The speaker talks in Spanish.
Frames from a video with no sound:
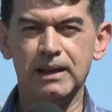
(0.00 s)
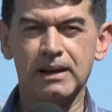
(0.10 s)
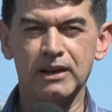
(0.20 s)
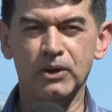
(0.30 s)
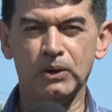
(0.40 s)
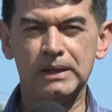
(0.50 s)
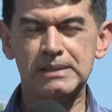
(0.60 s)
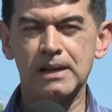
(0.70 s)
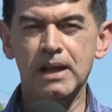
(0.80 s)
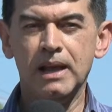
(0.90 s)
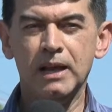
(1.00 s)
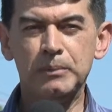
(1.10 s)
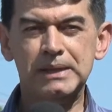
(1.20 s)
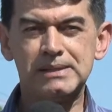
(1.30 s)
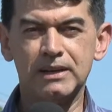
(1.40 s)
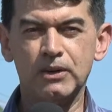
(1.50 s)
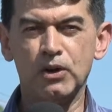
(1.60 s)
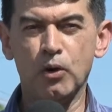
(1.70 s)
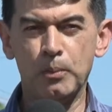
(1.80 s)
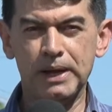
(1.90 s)
en las regiones, el Ministerio
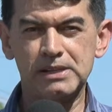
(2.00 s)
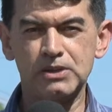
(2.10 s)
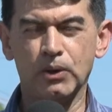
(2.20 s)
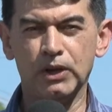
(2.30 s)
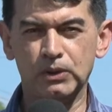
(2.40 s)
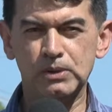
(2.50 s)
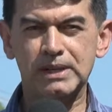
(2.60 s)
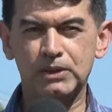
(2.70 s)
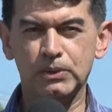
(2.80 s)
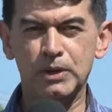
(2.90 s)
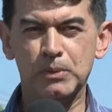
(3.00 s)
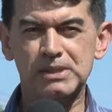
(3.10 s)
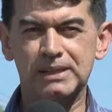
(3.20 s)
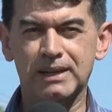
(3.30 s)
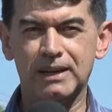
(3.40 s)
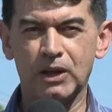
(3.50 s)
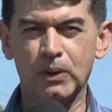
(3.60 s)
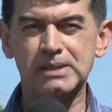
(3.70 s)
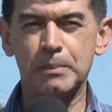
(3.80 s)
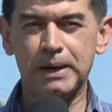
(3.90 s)
de Comercio, Industria y Turismo se
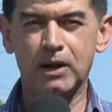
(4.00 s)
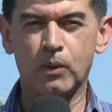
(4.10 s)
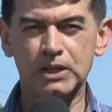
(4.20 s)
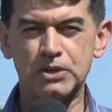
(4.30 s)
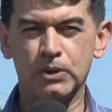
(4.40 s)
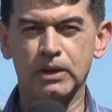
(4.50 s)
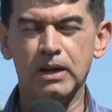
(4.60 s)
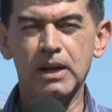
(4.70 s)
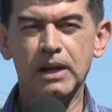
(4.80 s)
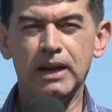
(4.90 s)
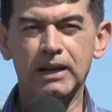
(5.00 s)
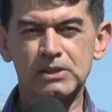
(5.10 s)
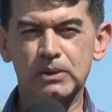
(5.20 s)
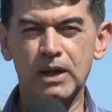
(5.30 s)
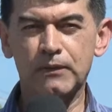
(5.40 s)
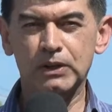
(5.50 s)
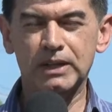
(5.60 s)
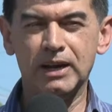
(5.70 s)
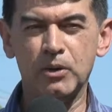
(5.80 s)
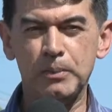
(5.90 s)
trasladó hasta Paraguachón, en la zona de
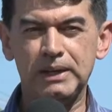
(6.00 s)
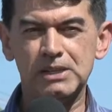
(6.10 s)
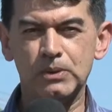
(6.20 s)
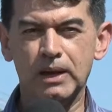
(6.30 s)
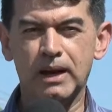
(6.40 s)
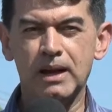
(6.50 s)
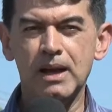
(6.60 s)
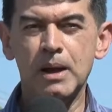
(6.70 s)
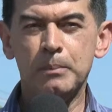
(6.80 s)
frontera con Venezuela,